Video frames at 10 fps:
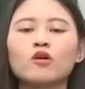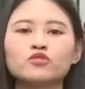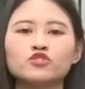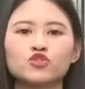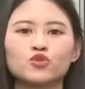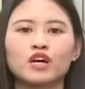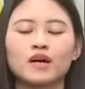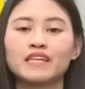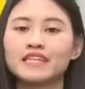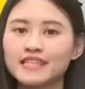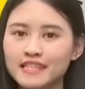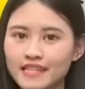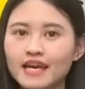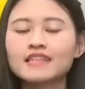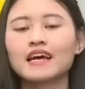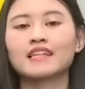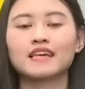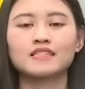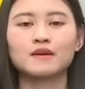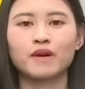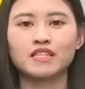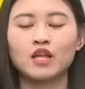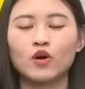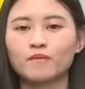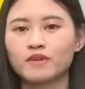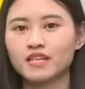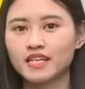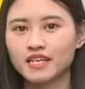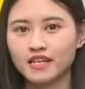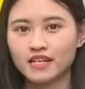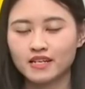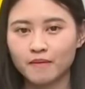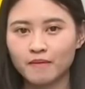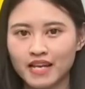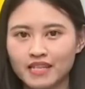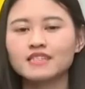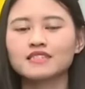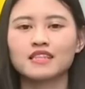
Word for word: maupun juga pendinginan karena tadi sempat dilakukan pendinginan kembali